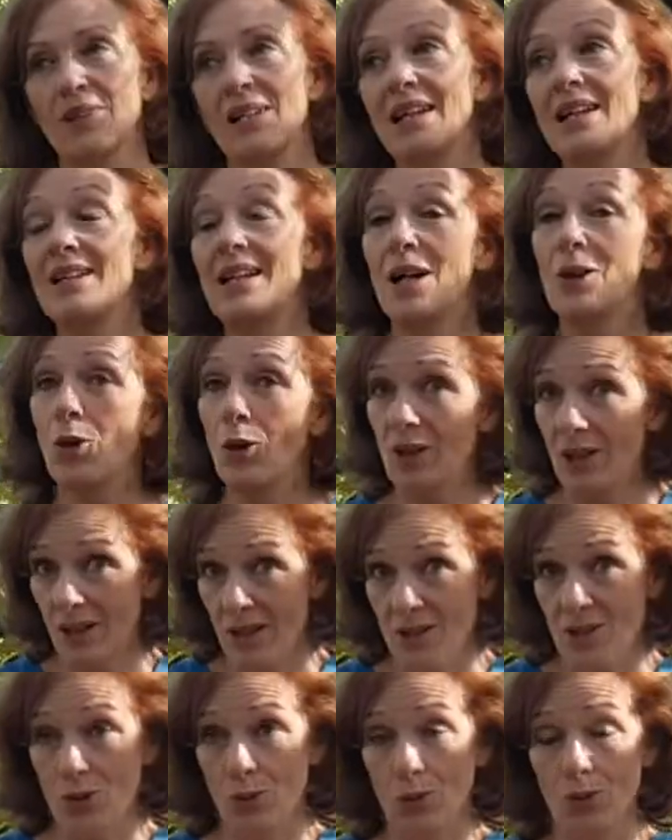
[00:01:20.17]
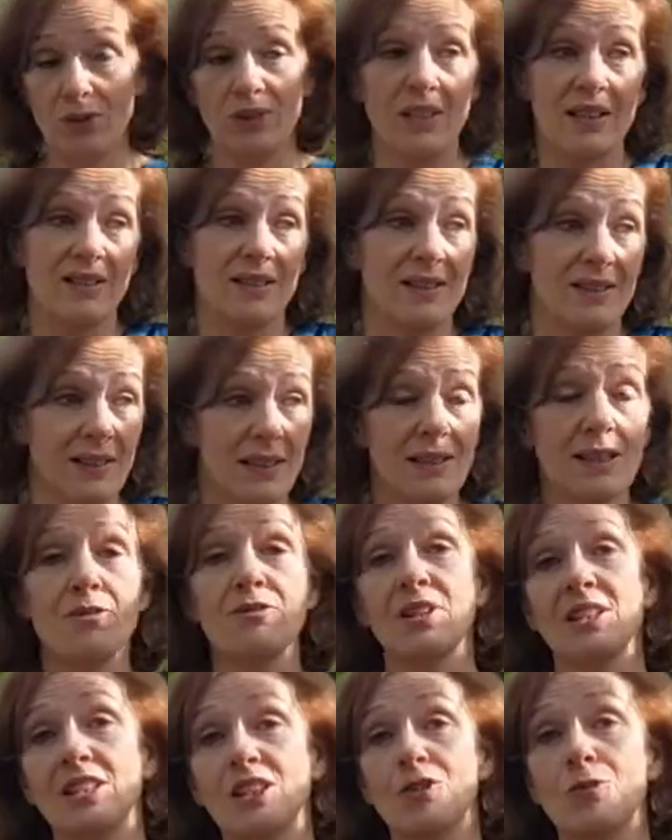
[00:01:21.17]
Et la co-création nécessite
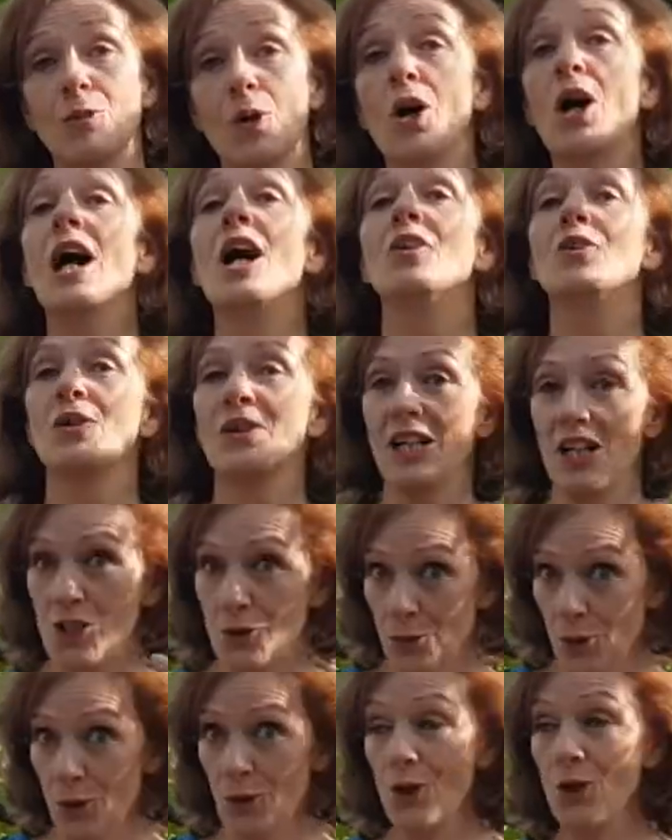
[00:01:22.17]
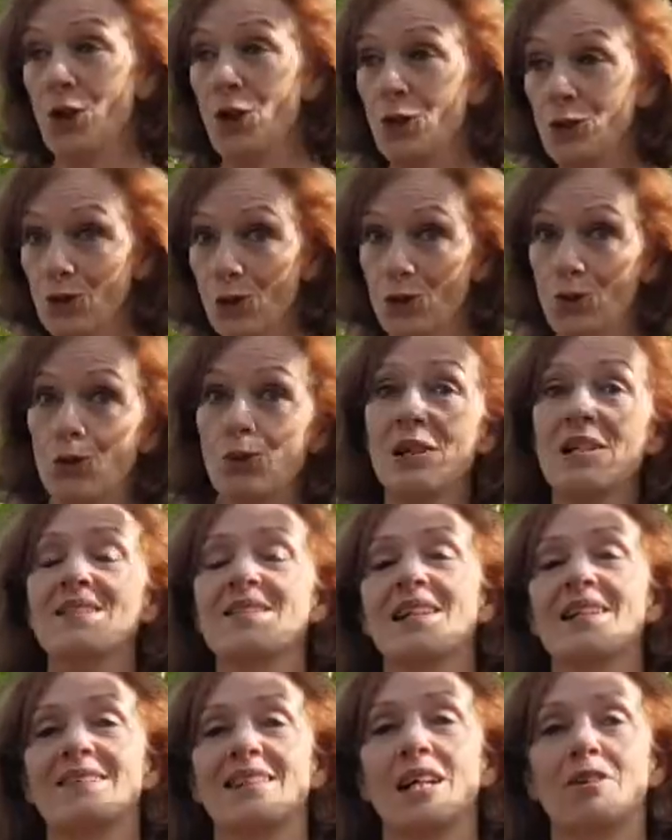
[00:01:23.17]
effectivement un engagement de tous les
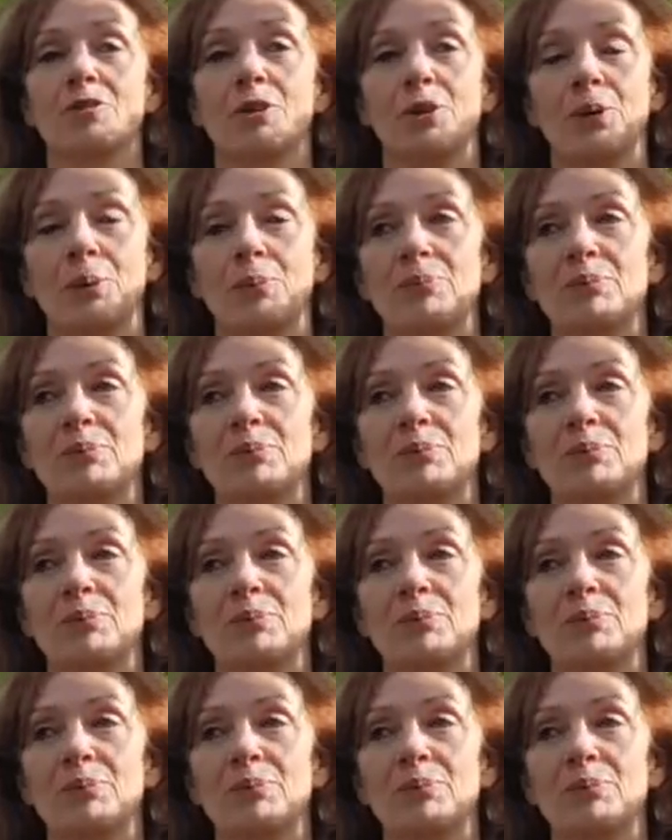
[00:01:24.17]
intervenants.